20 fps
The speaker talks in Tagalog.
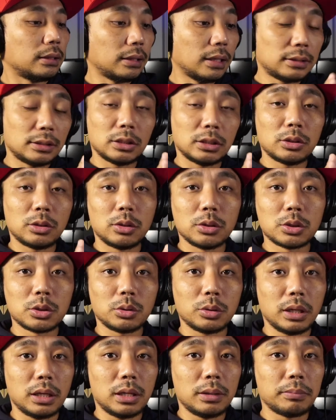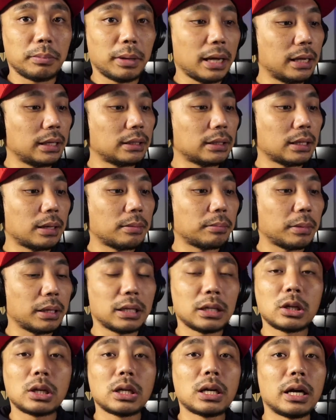This is also a mic na
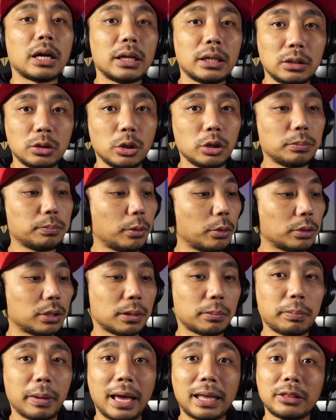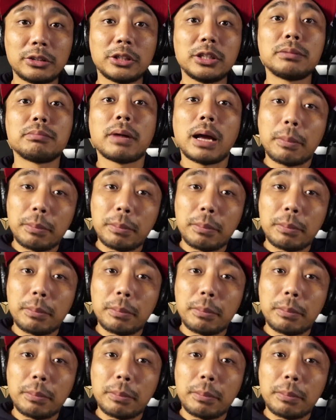may cardioid polar pattern.